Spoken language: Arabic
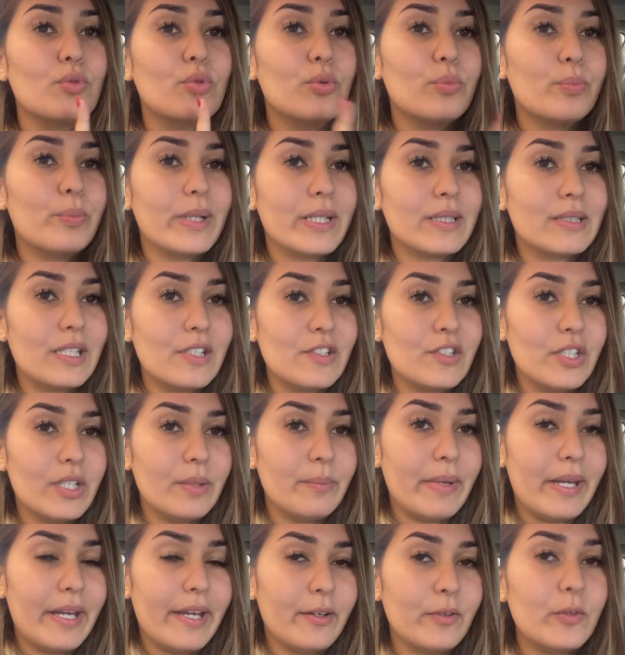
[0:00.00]
ونبارطاجيه
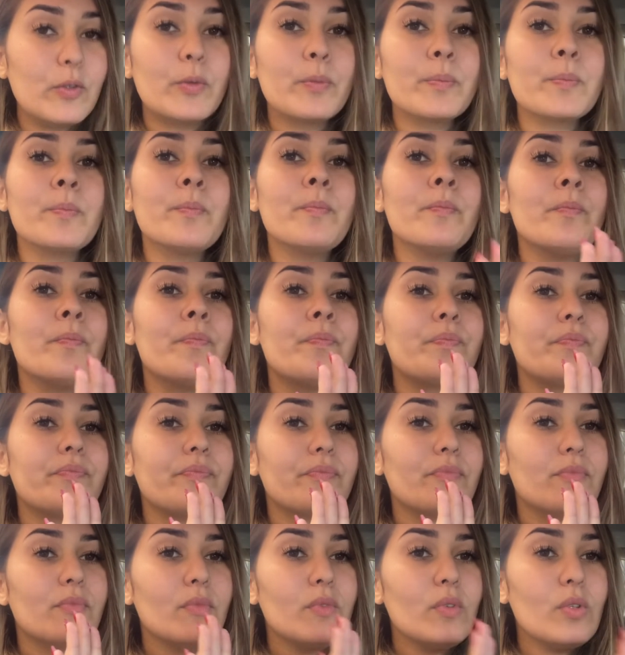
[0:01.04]
معكم
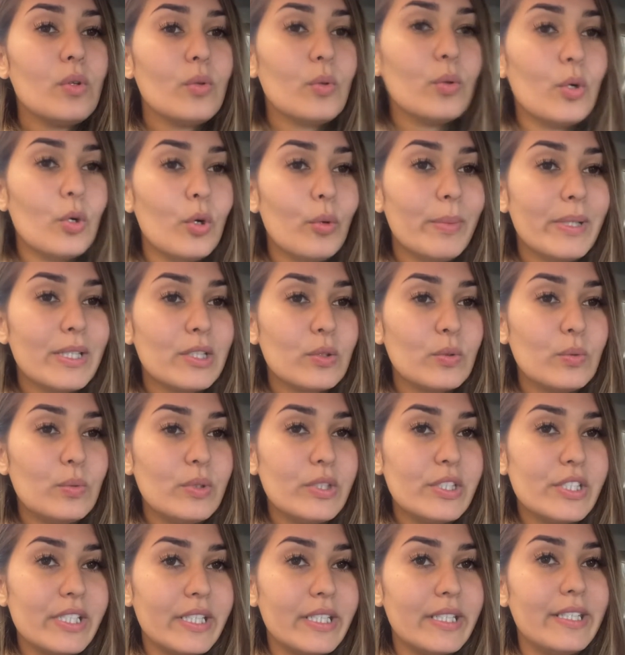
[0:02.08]
وما
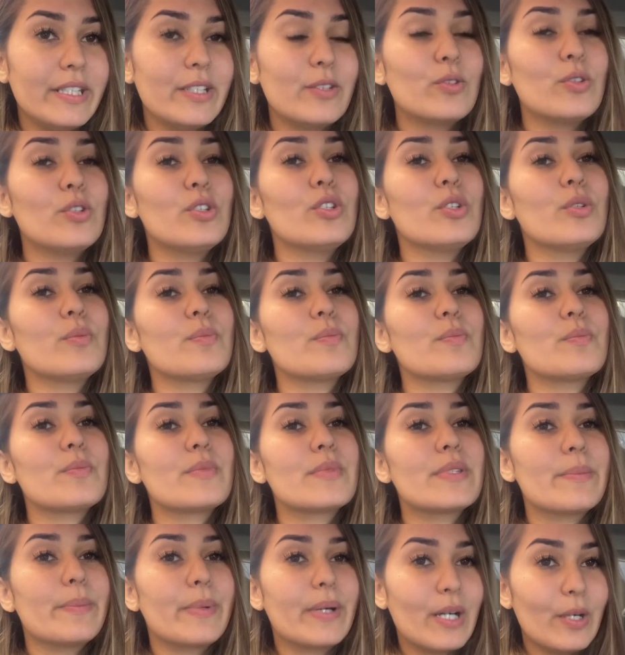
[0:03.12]
نطولش عليكم
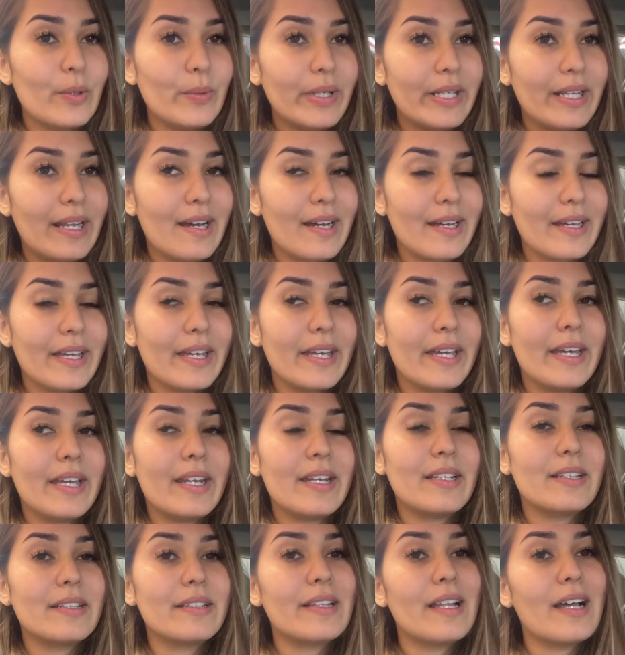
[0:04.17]
تبقاو على
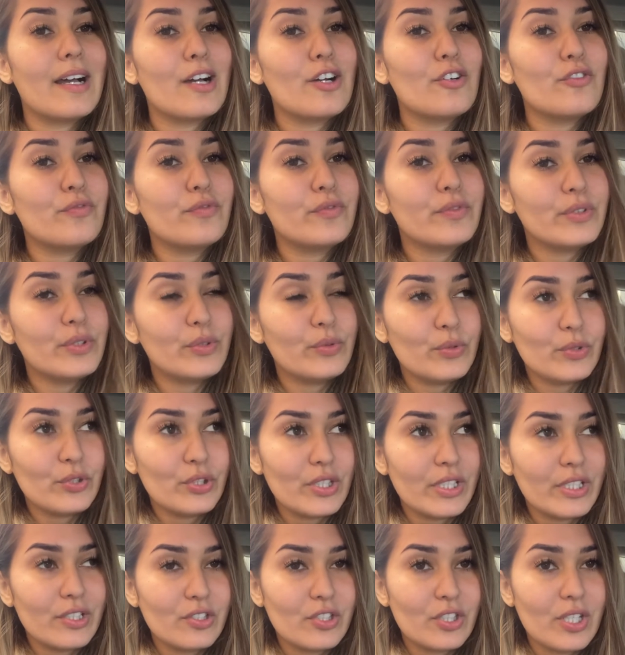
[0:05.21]
خير نتلاقاو في فيديو
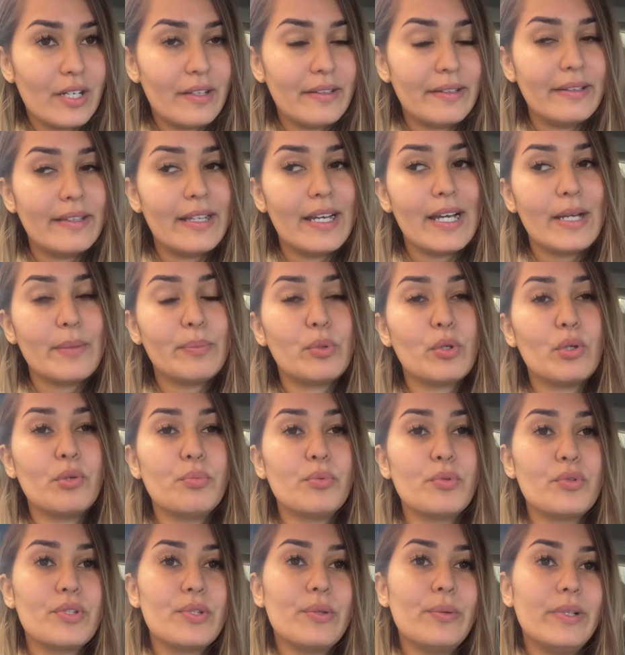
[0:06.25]
جاي ان شاء الله
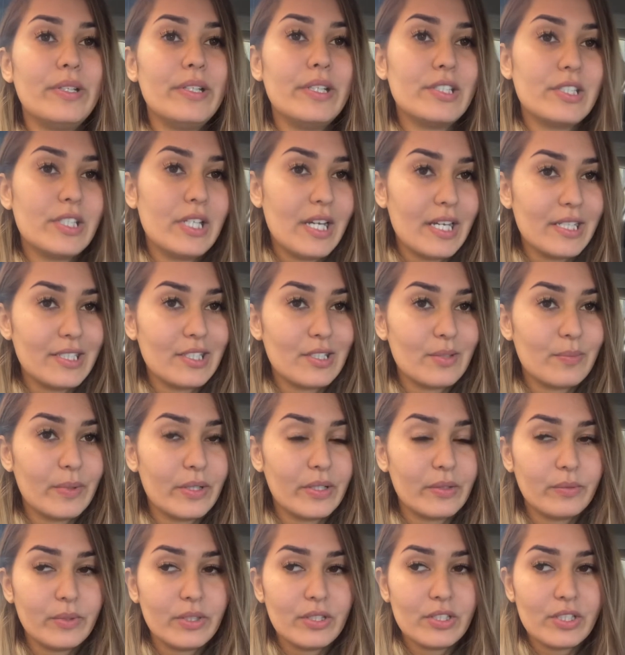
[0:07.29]
بروبوزيو عليا شي حاجه
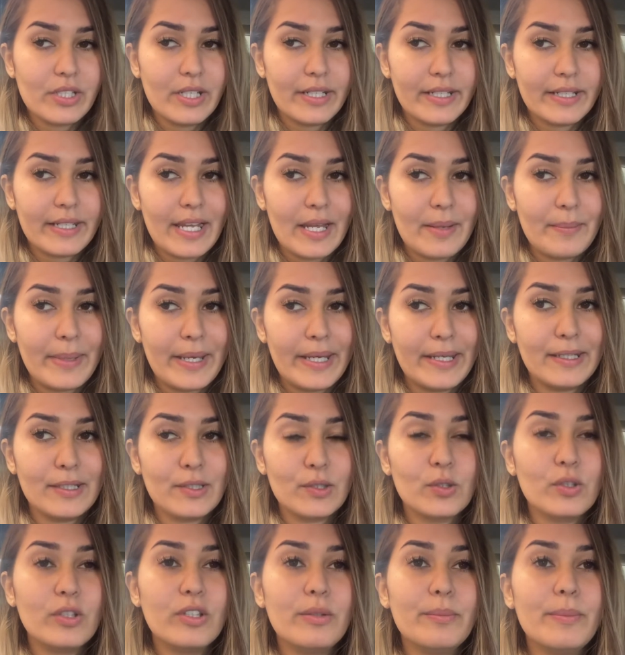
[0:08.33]
تبغيوني نشاركها
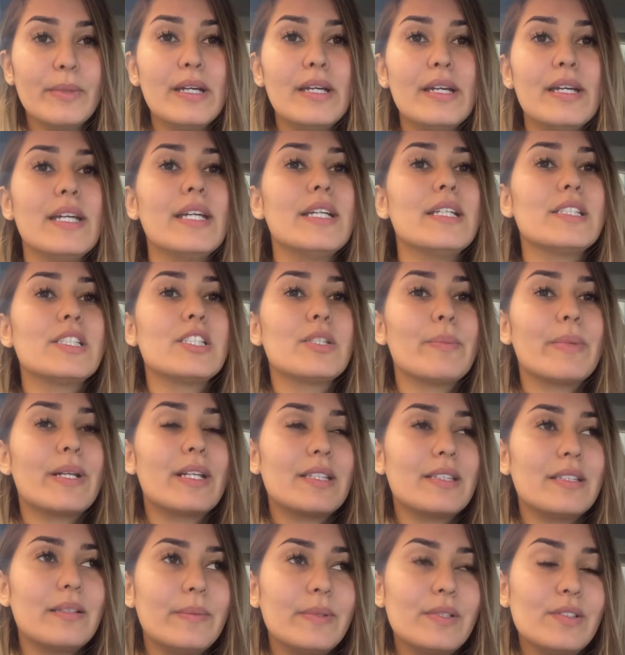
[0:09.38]
معكم شي مره
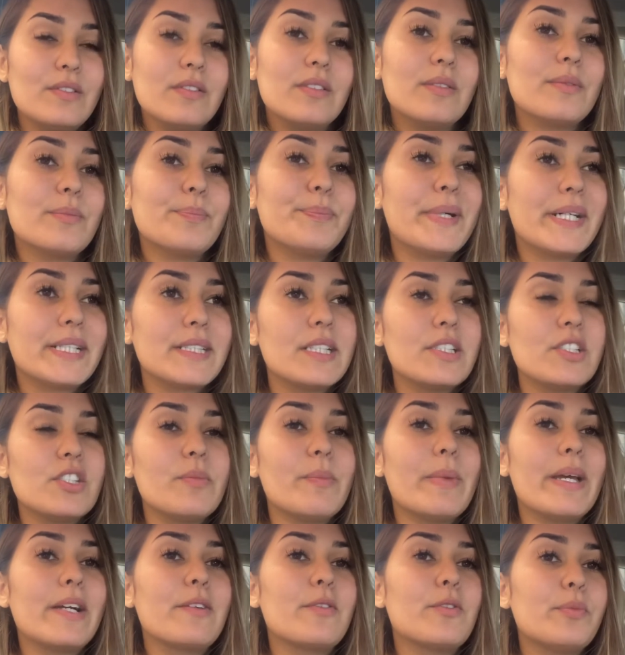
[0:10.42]
دابا نبارطاجي
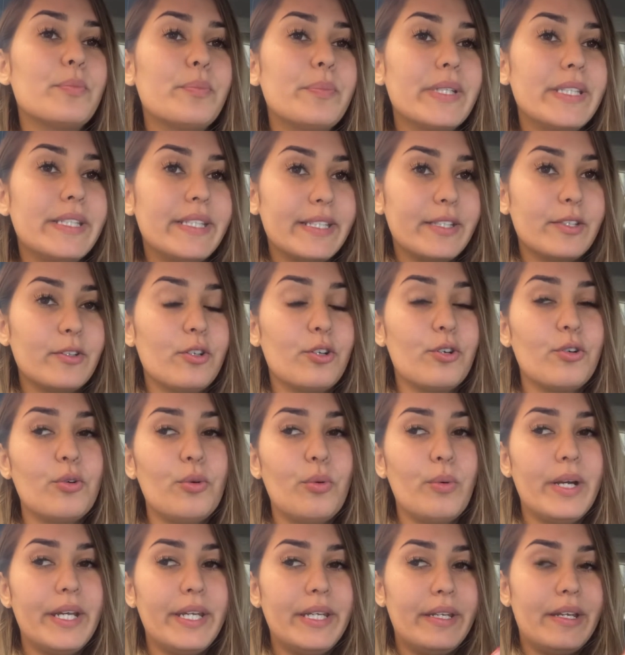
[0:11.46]
معكم بيديكور
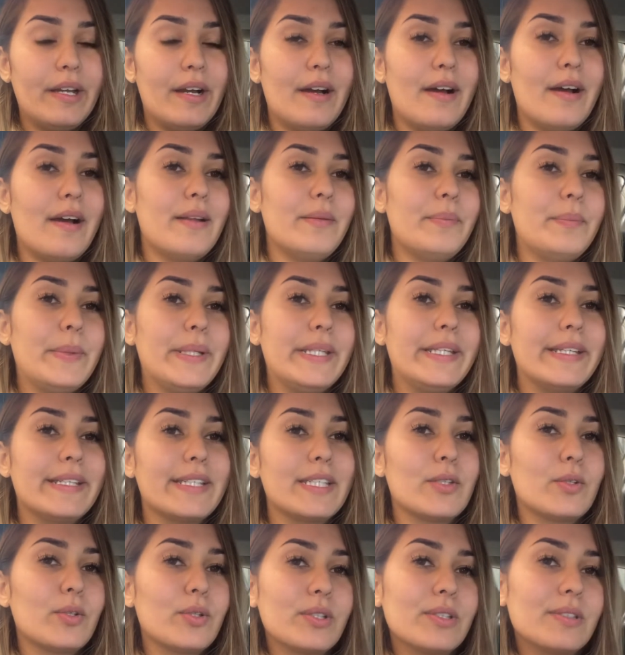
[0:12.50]
رويال
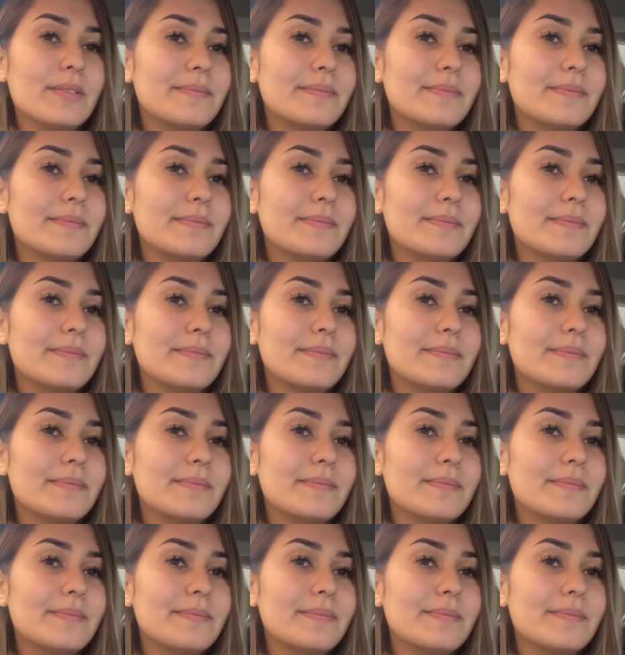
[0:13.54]
بيديكور